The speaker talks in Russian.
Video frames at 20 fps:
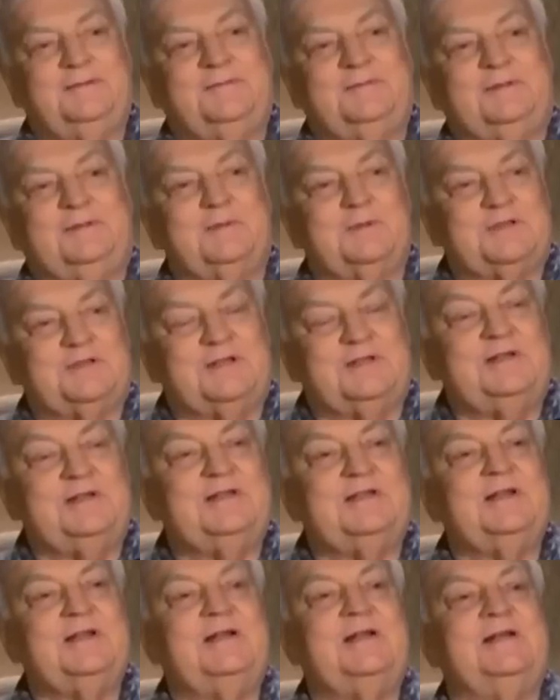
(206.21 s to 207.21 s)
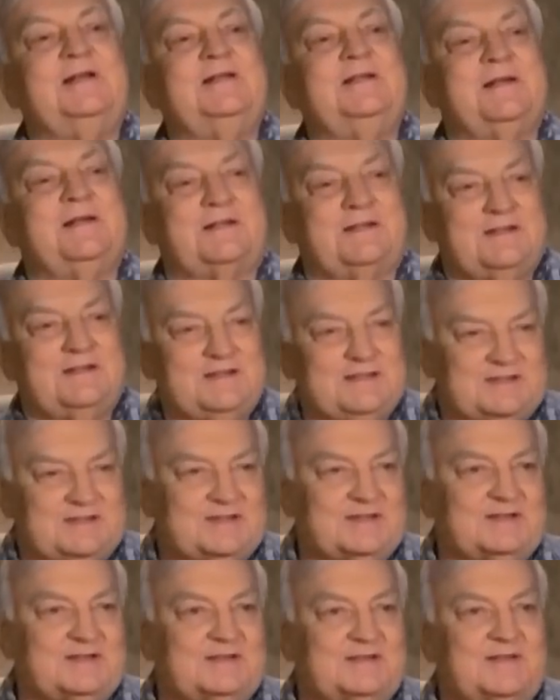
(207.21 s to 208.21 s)
потому что летели одни
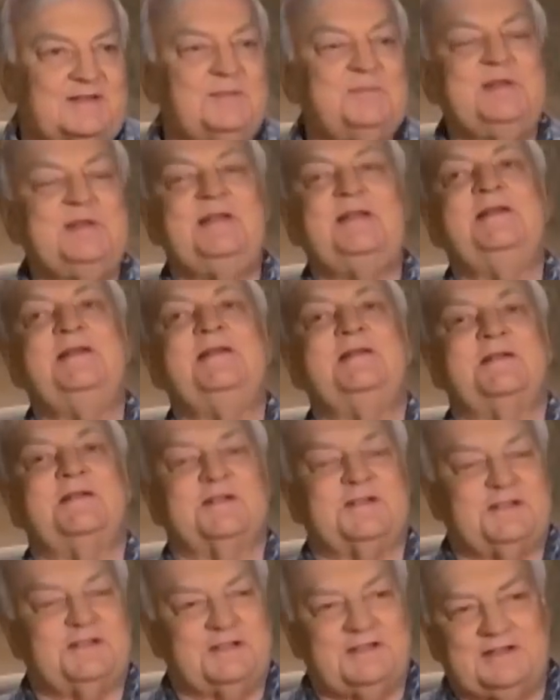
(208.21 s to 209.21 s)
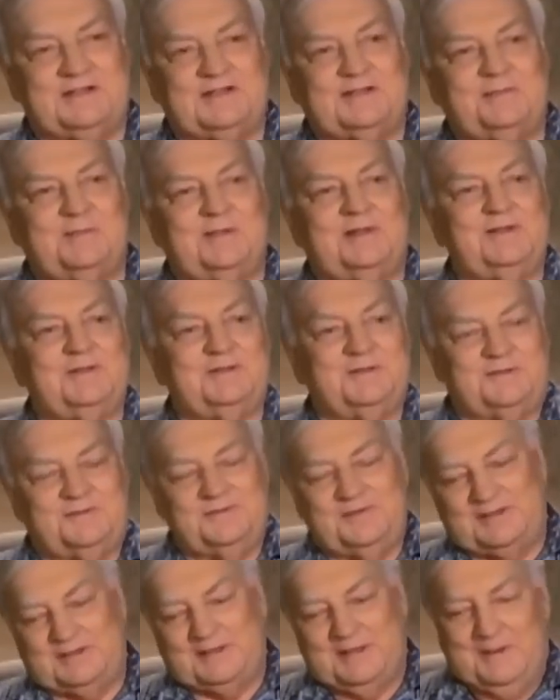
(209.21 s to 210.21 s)
артисты, знаменитейший
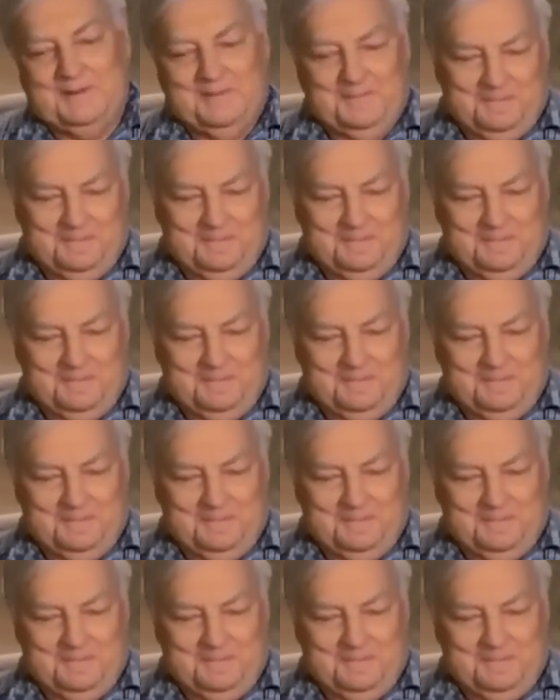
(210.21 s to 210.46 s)
самолет весь.